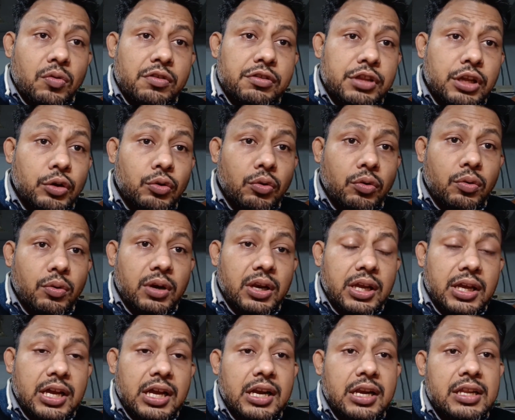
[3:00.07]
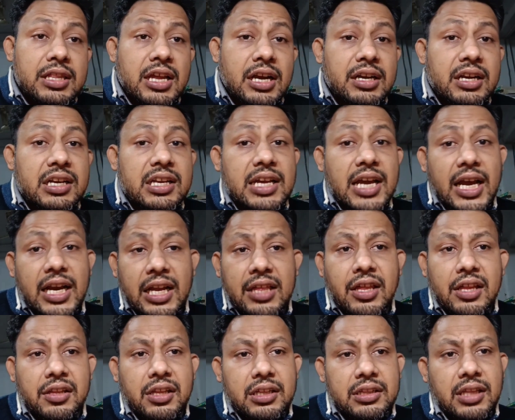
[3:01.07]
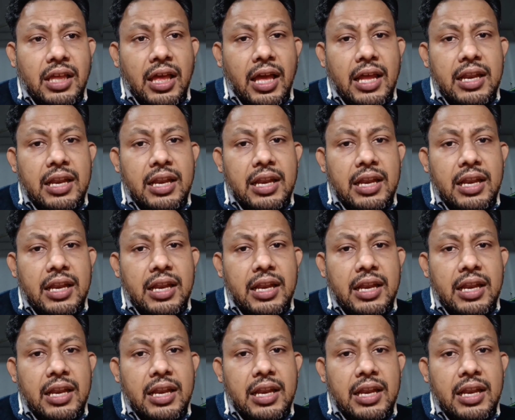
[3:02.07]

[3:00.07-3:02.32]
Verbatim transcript: उस सीटों को लेकर रिजल्ट निकाला जा सकता